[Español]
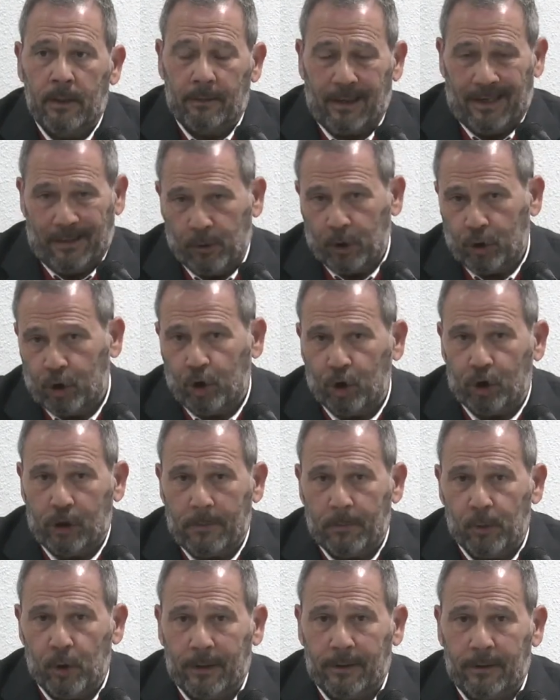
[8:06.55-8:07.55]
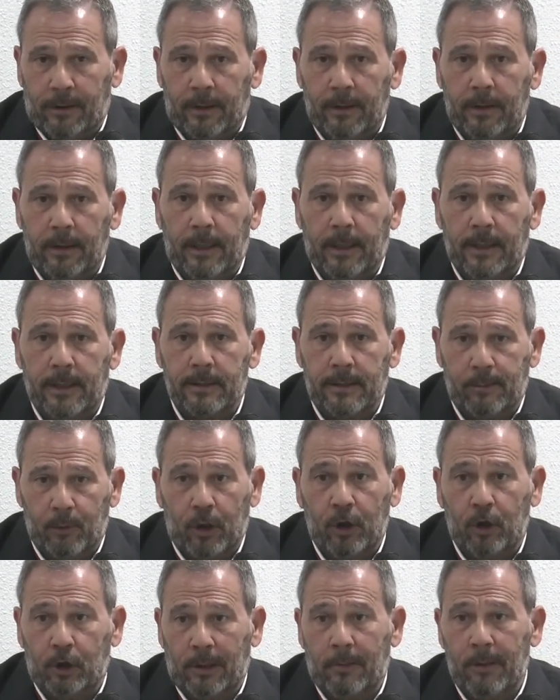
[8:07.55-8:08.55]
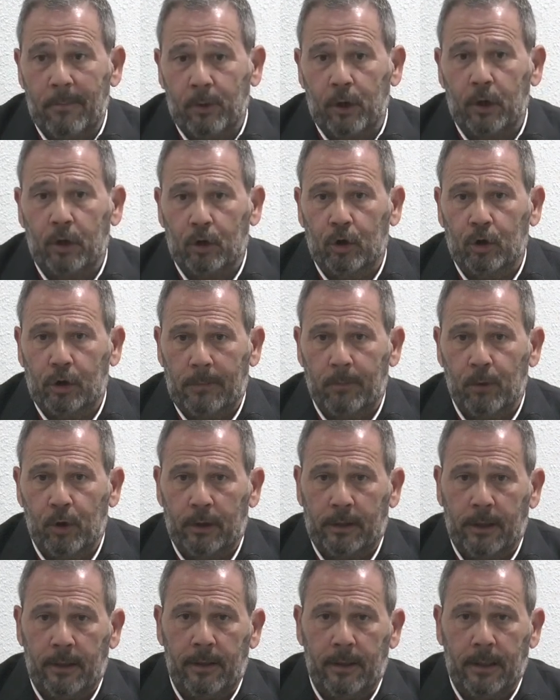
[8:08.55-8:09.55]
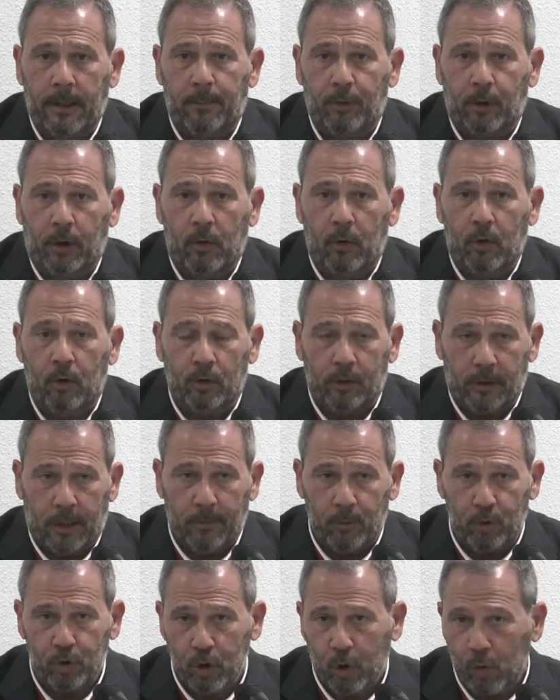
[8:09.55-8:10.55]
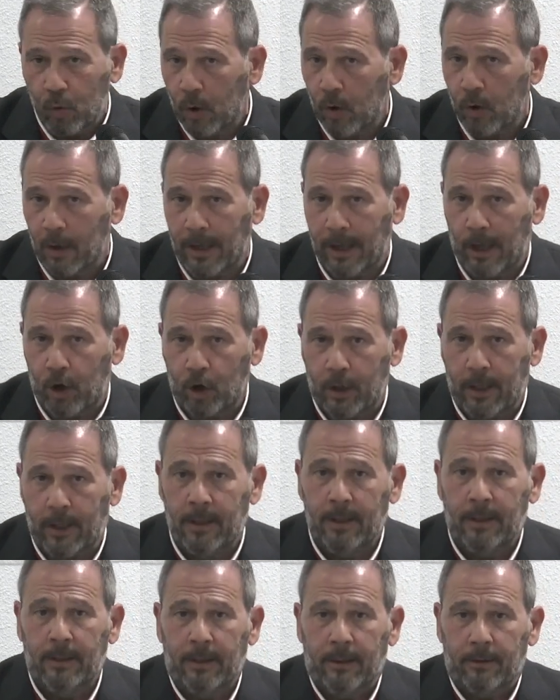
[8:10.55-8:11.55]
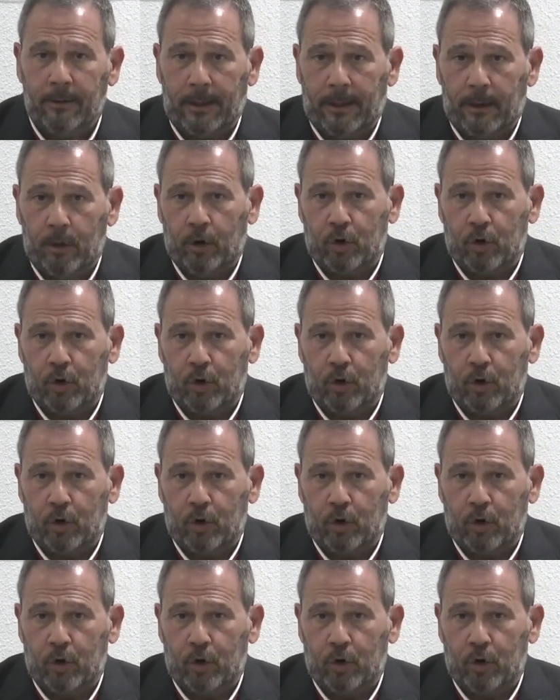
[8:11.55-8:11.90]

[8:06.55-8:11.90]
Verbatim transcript: tenemos de todo tipo de técnicas, hemos querido también poner todo tipo de técnicas porque luego tiene mucho juego a la hora de,